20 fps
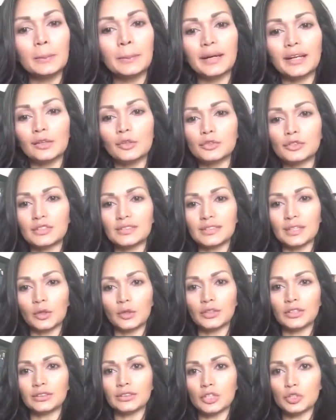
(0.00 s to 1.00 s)
Para los que estén
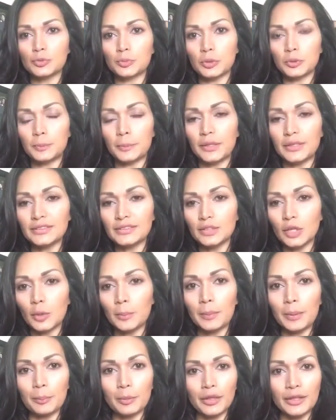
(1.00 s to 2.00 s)
conectados por
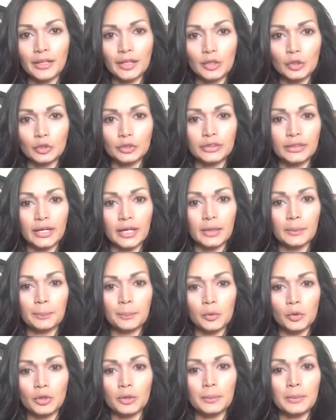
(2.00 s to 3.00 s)
Periscope, me pueden encontrar
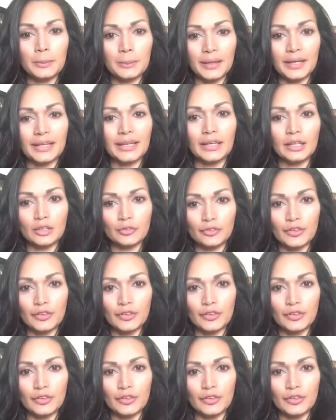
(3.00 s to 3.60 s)
por mi página de